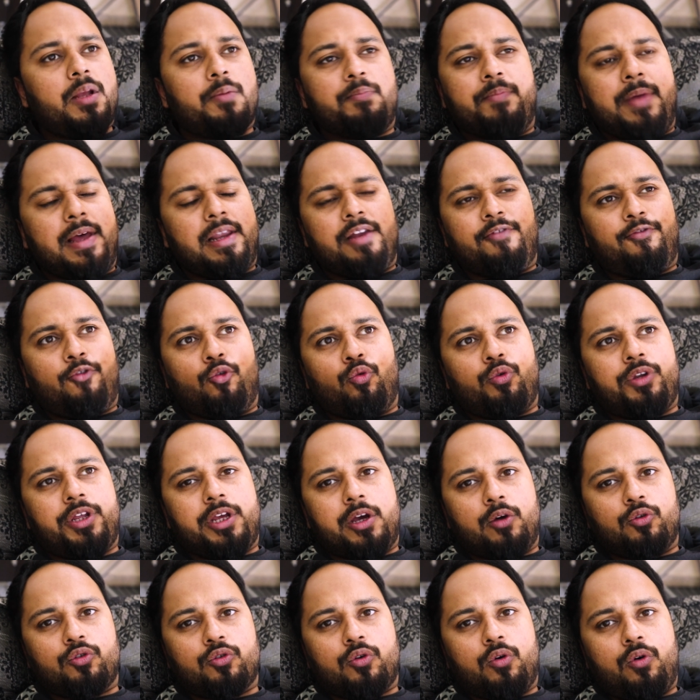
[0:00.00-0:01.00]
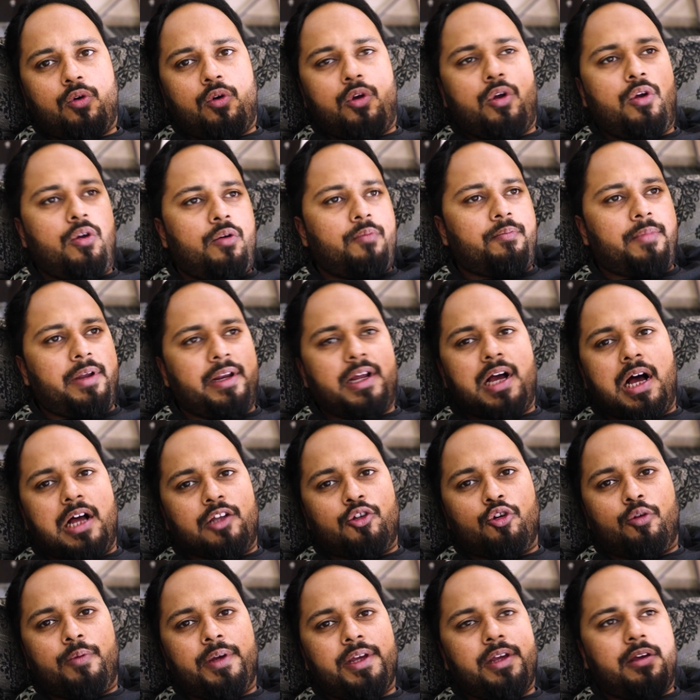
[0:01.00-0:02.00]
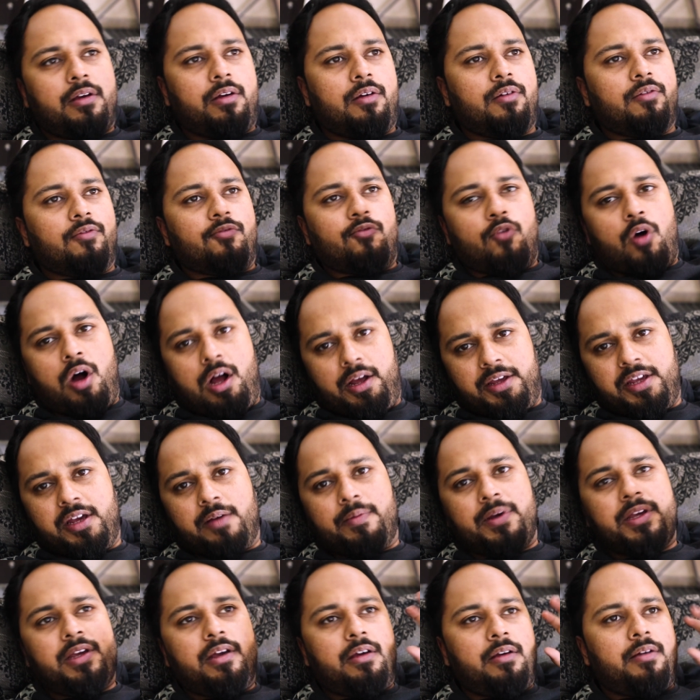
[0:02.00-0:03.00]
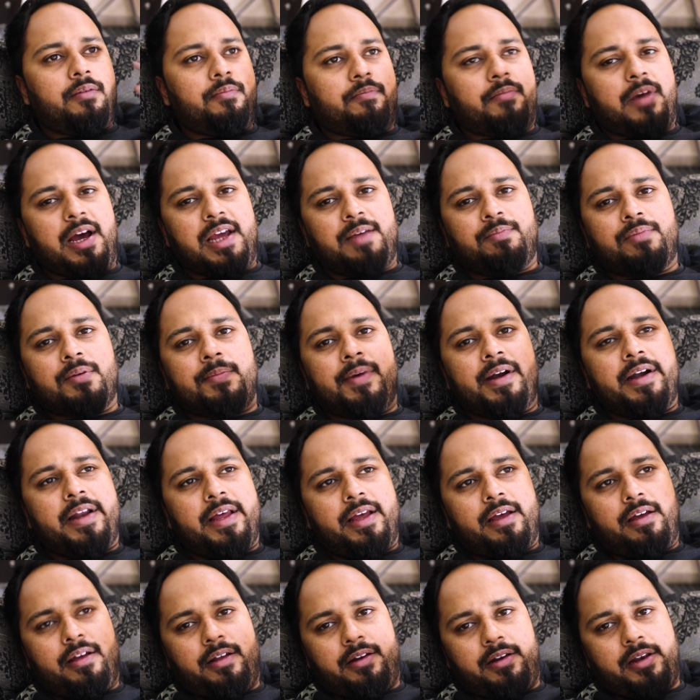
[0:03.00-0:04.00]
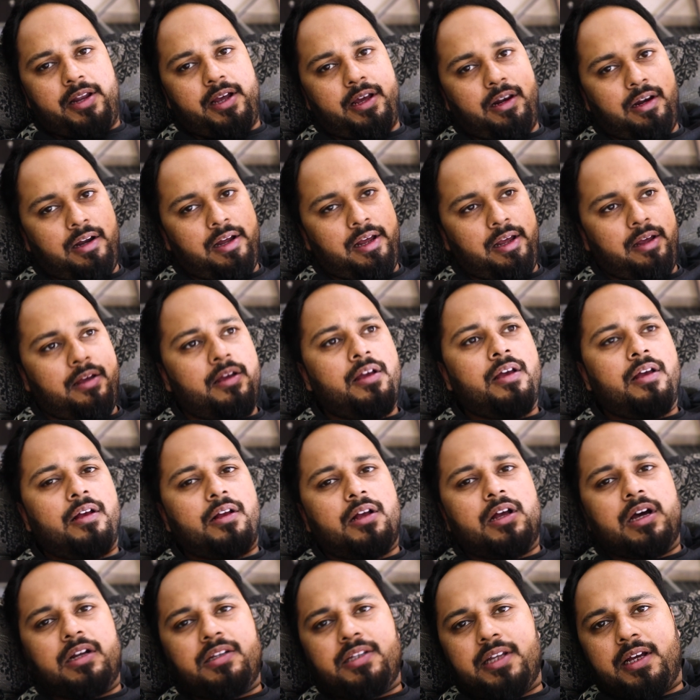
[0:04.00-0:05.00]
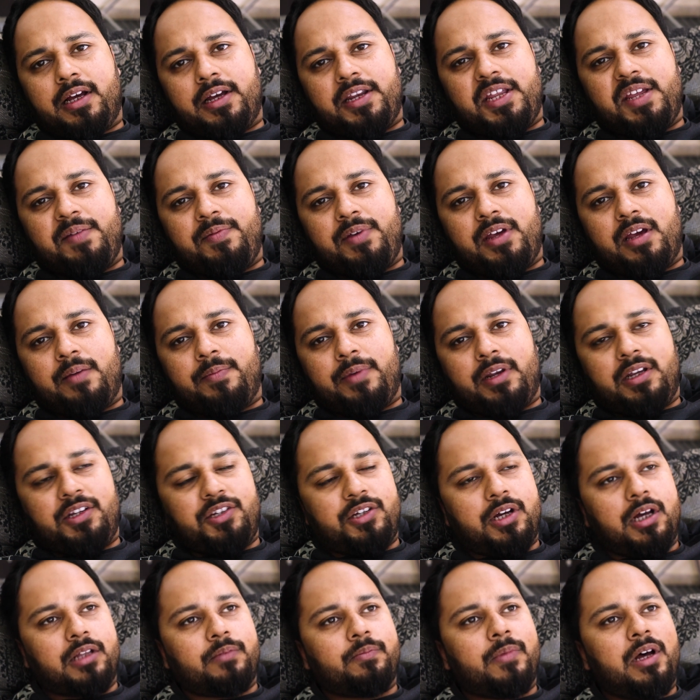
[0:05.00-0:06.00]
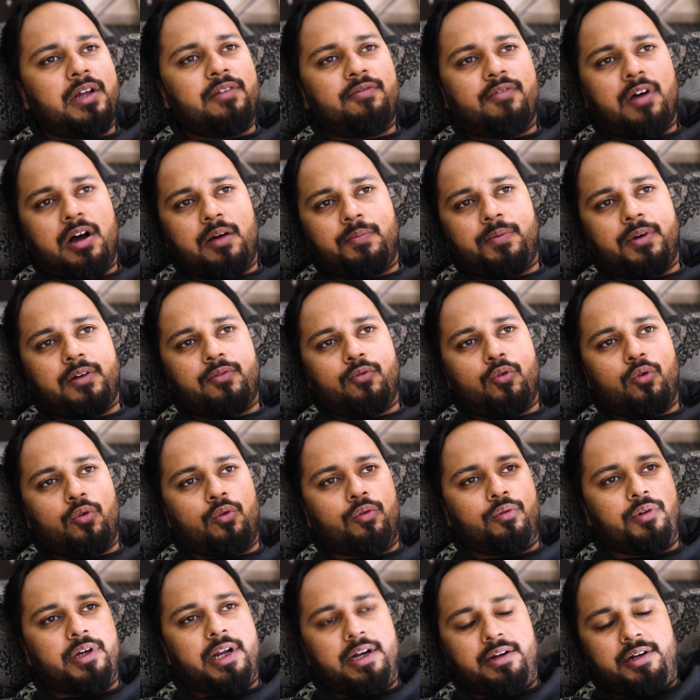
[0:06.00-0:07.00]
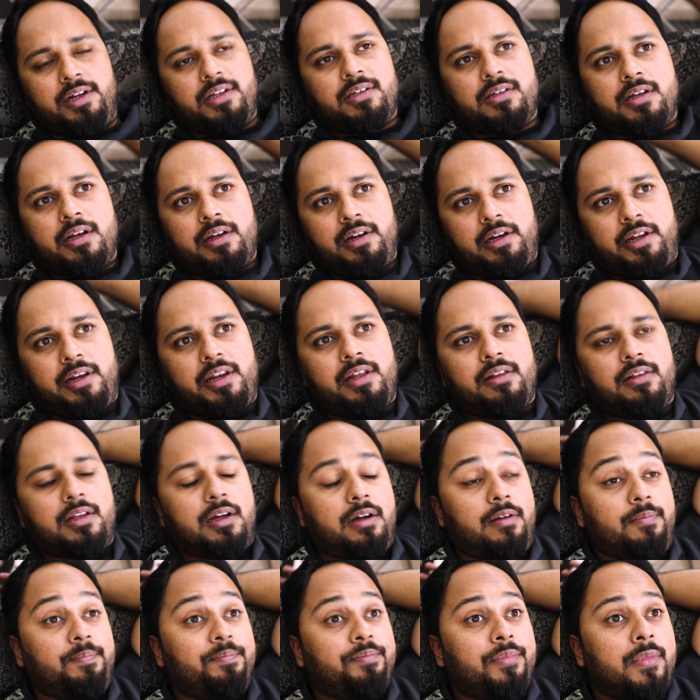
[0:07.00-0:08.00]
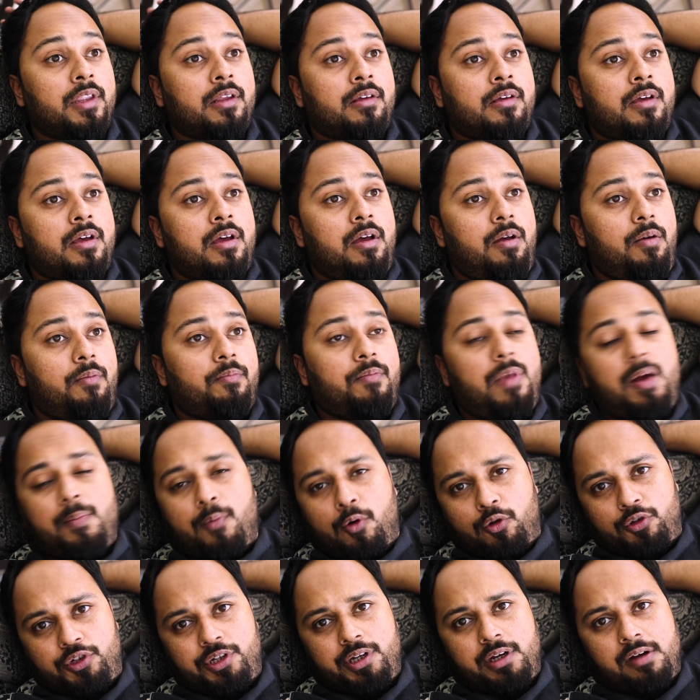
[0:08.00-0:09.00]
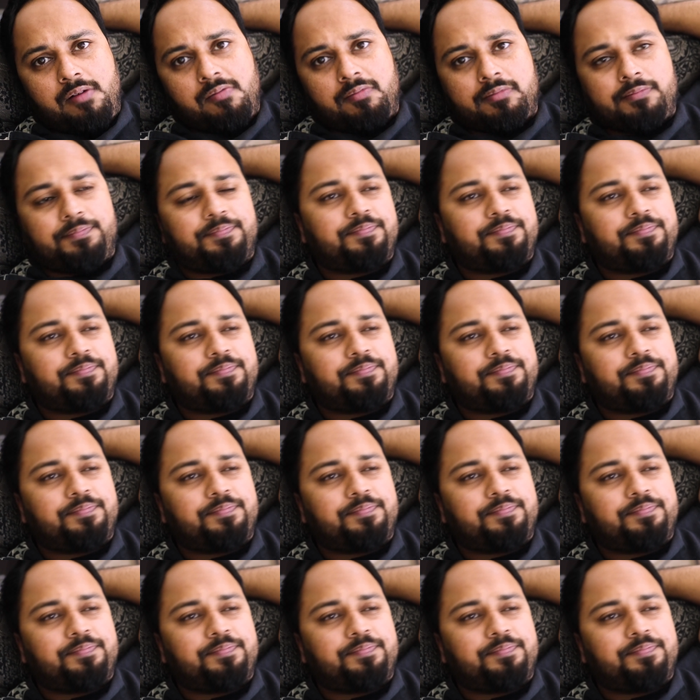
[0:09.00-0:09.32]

मैंने फ़ोन किया उसको मैंने कहा आ जाओ भाई वो आ गया भाई बाइक पे बैठे निकल गए घर से करीब ही है मेरे शादमान वहाँ पर वो डेंटिस्ट का क्लिनिक था मैं पहुँच गया